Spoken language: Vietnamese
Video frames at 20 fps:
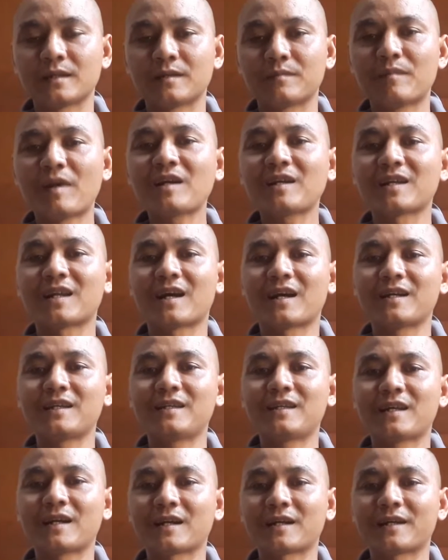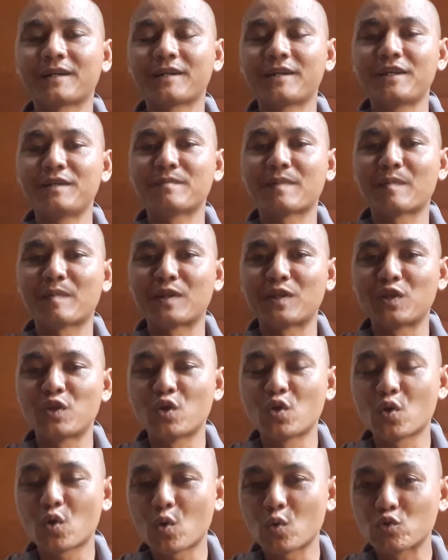bất lợi là khi mà mình
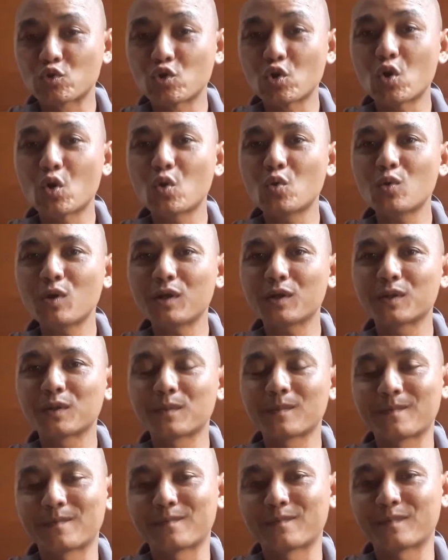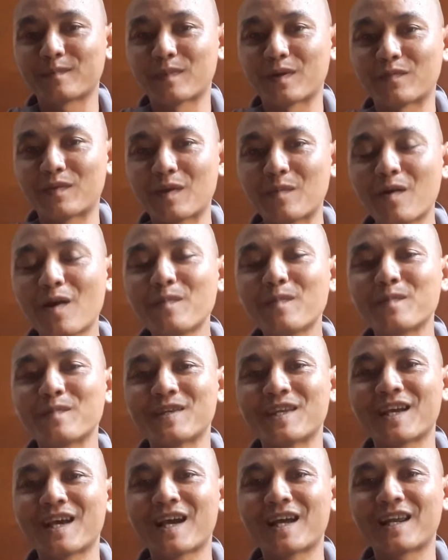vô số mình phải bóp
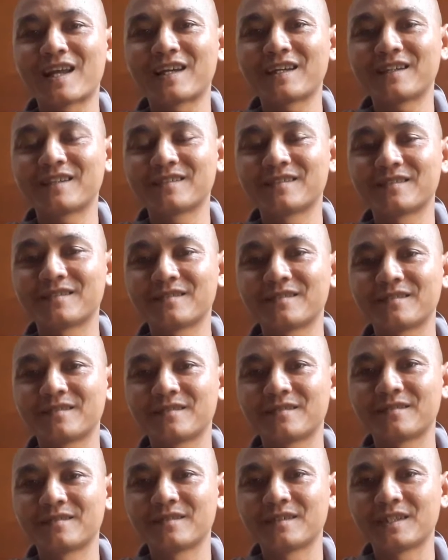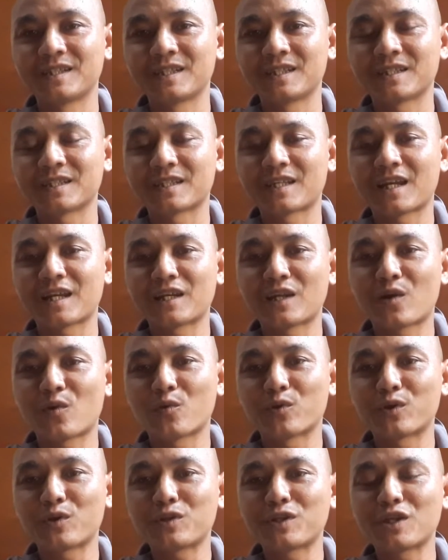pizza lại tại
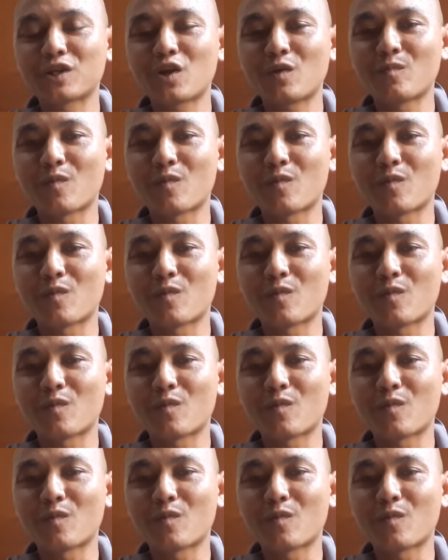nồi nó chỉ có